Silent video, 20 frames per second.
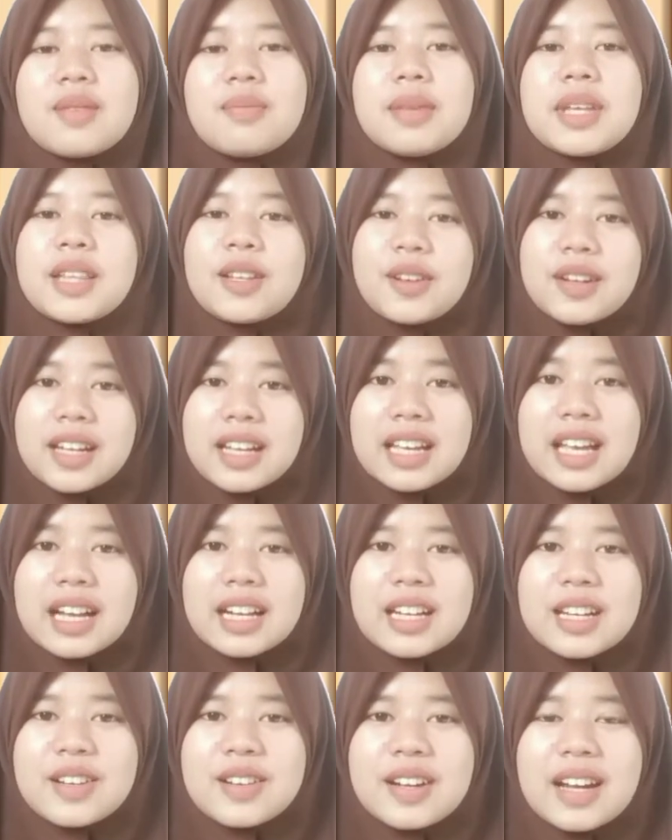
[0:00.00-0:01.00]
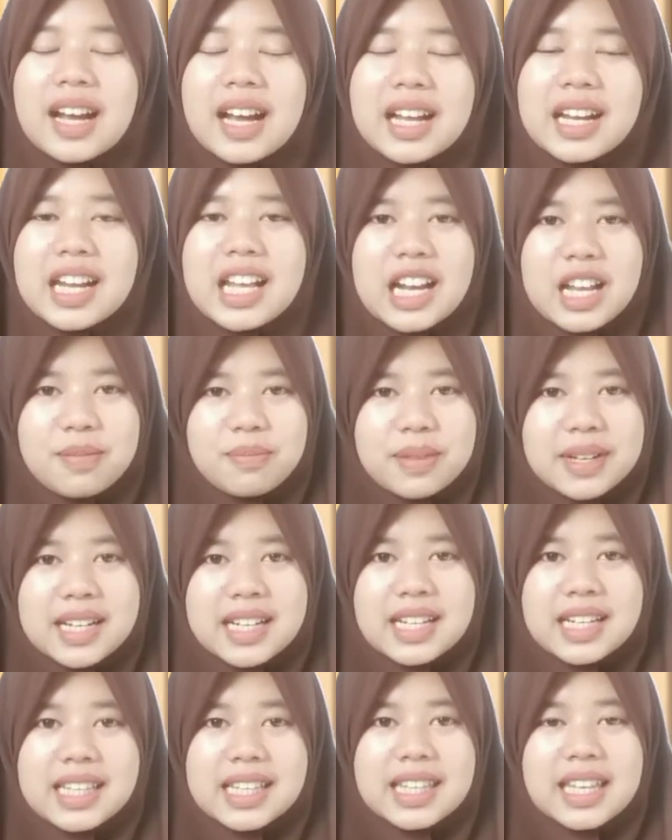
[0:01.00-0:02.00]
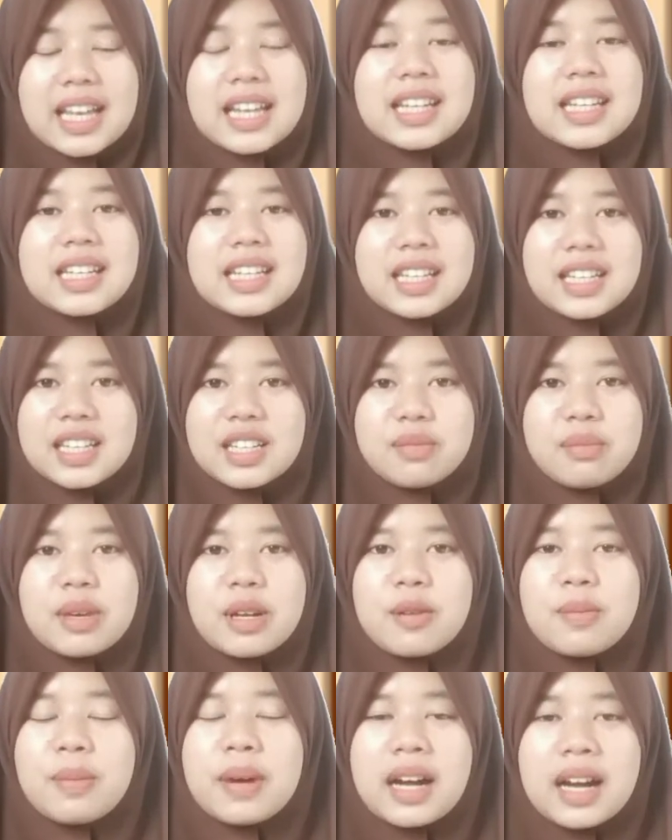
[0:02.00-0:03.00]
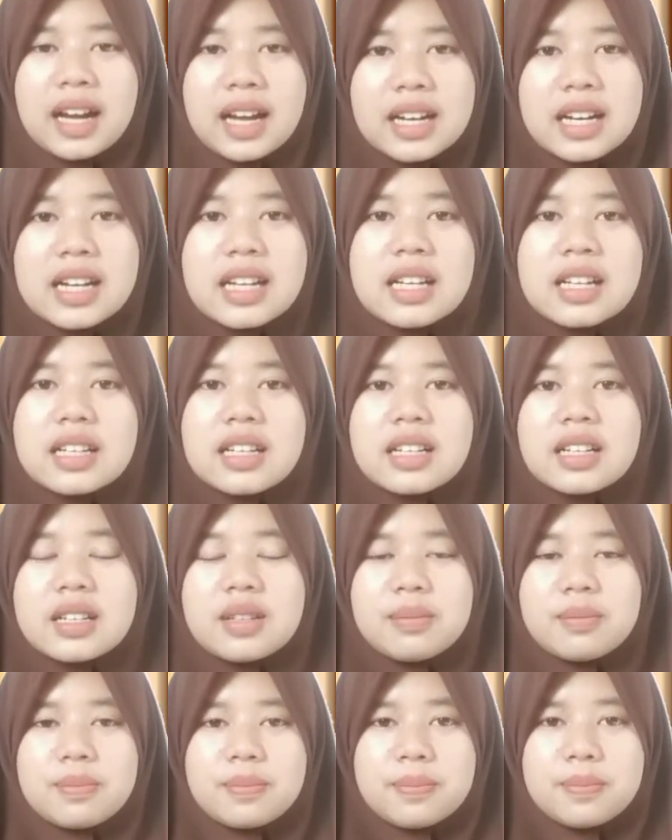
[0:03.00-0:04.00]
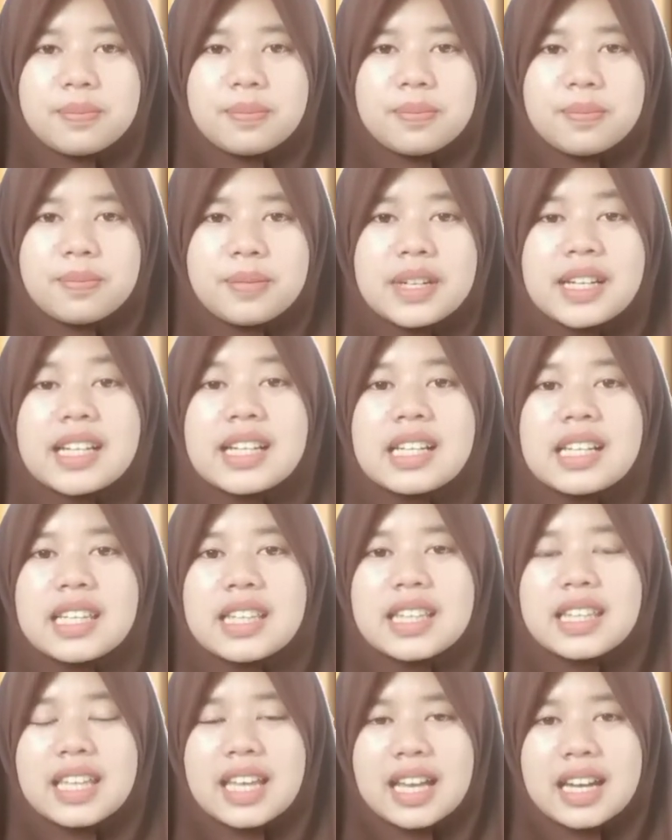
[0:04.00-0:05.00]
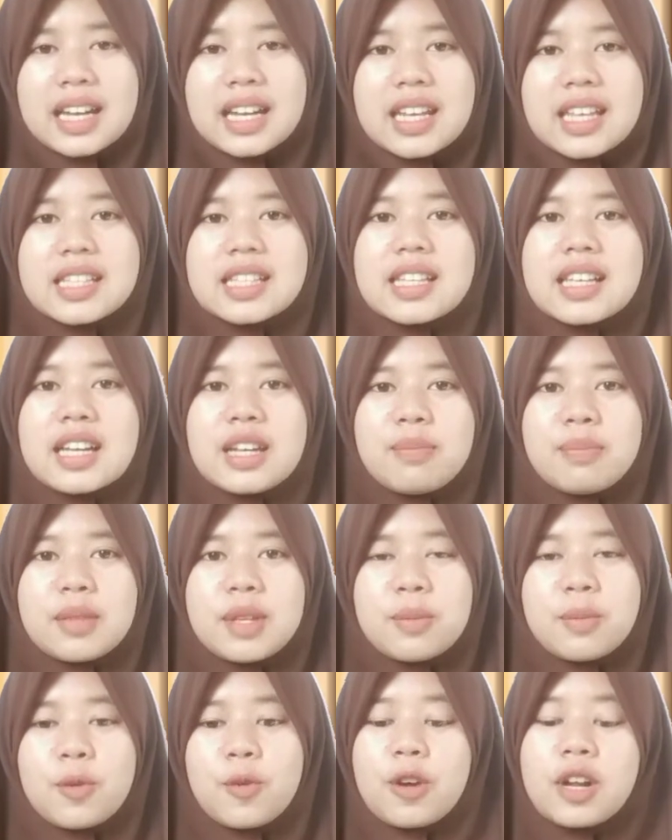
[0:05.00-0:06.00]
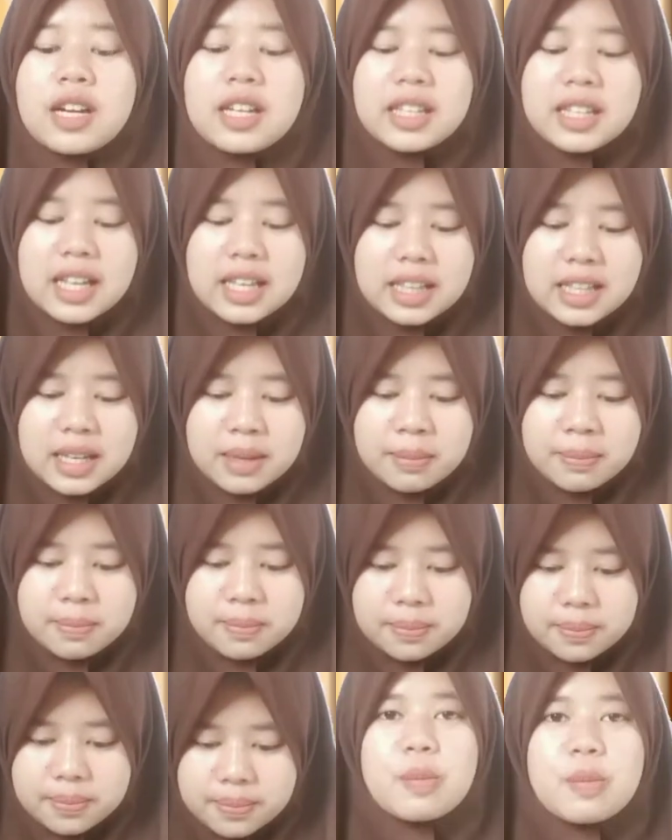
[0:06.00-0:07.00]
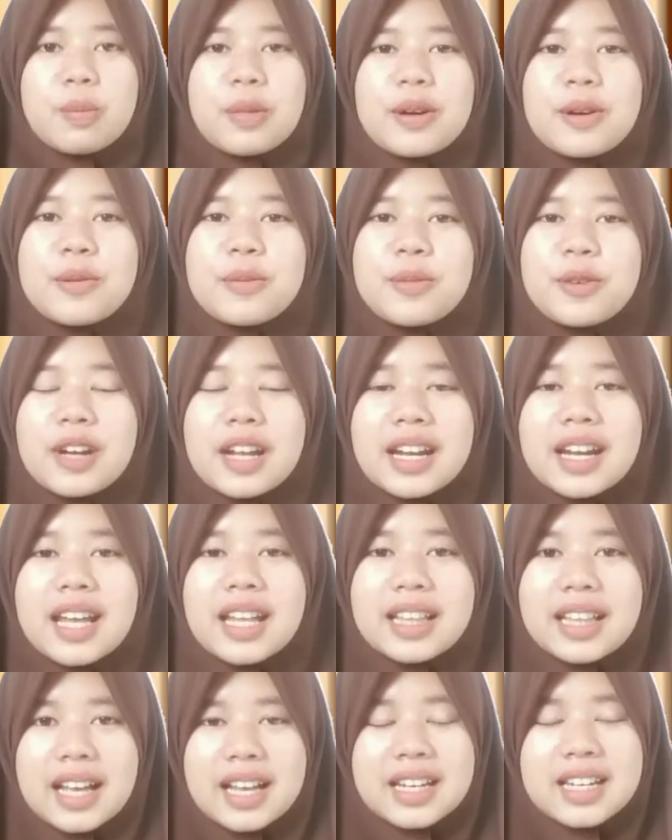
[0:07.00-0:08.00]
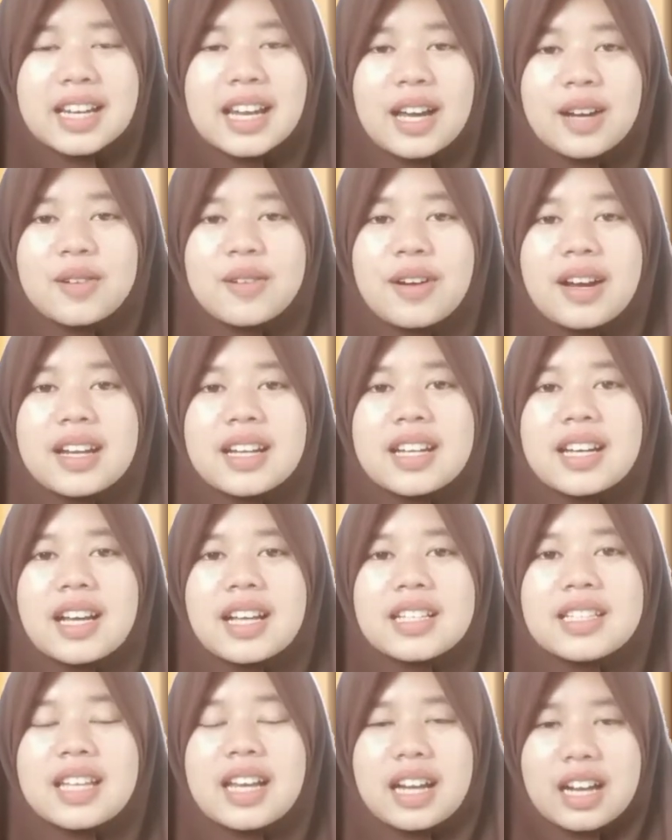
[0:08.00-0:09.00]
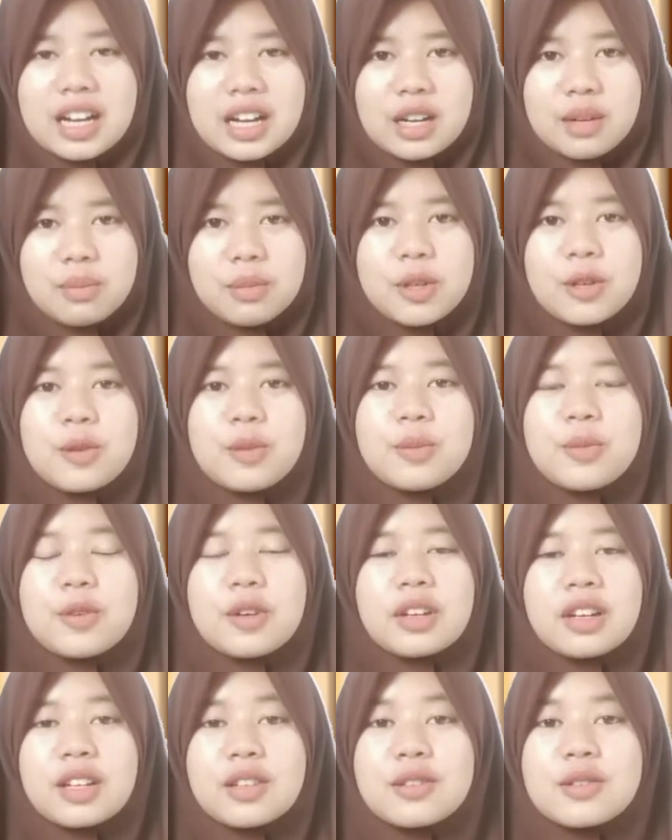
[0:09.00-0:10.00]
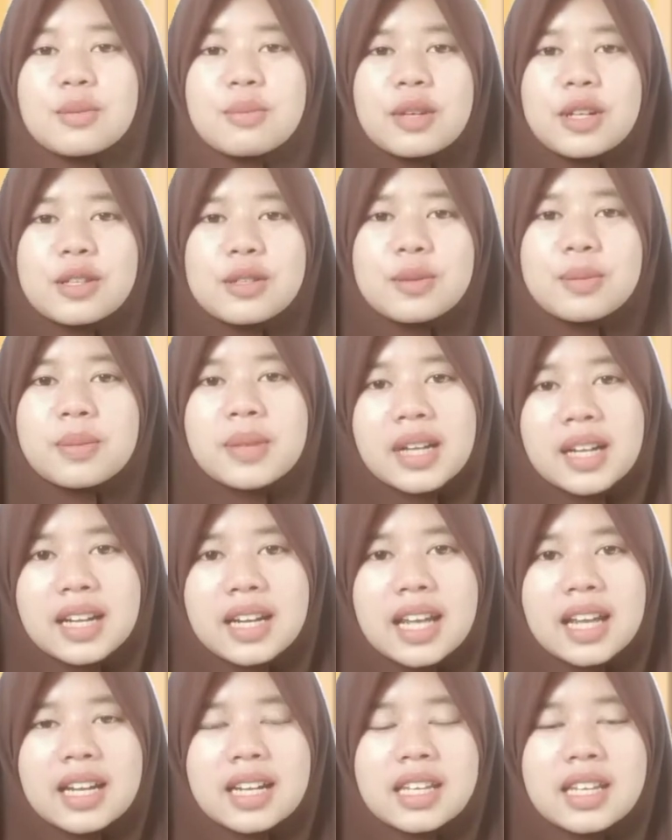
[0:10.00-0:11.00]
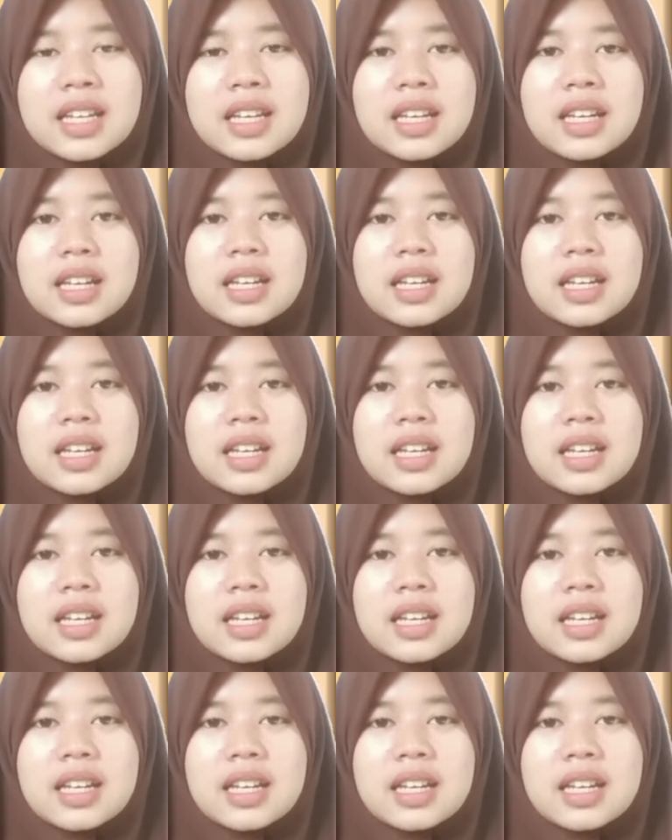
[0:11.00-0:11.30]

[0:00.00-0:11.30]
Metode yang digunakan dalam penelitian ini merupakan penelitian deskriptif kualitatif. Pengumpulan data dilakukan dengan cara mengumpulkan sumber-sumber dari